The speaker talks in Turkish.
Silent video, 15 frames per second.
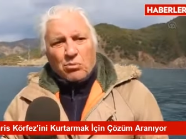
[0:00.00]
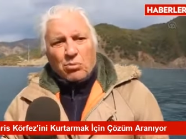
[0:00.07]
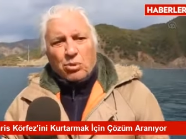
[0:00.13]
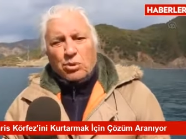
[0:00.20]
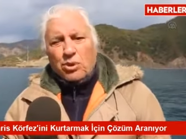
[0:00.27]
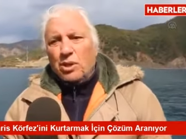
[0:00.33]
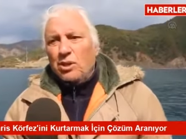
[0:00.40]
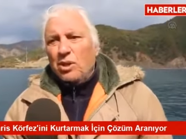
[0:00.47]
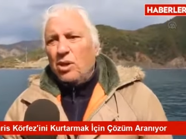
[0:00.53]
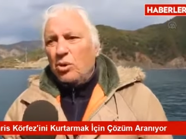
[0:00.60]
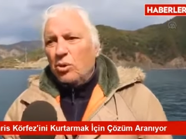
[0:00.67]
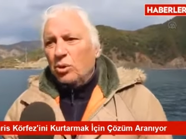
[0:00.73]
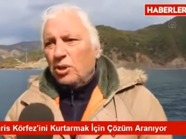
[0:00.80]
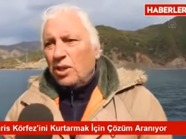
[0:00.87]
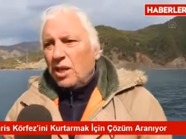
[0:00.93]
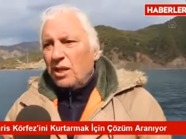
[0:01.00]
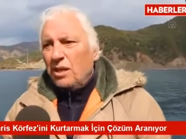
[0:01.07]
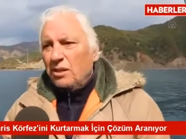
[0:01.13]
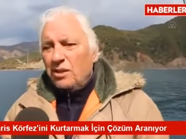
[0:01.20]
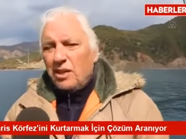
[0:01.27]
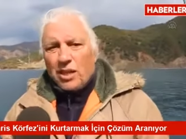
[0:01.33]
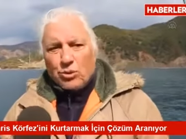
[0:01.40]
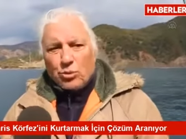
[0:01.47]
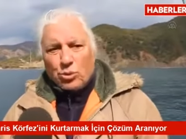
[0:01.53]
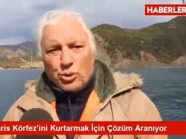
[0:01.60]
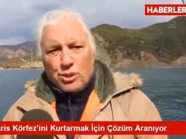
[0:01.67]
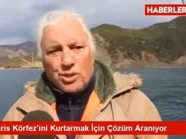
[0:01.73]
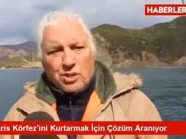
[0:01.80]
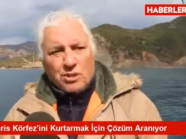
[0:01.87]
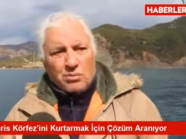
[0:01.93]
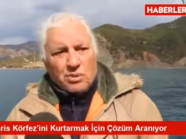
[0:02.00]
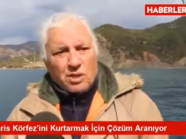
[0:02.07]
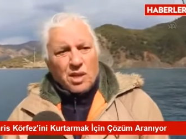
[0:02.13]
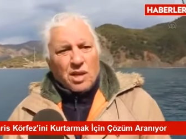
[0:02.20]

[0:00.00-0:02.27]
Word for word: burada ne otel, ne turizm,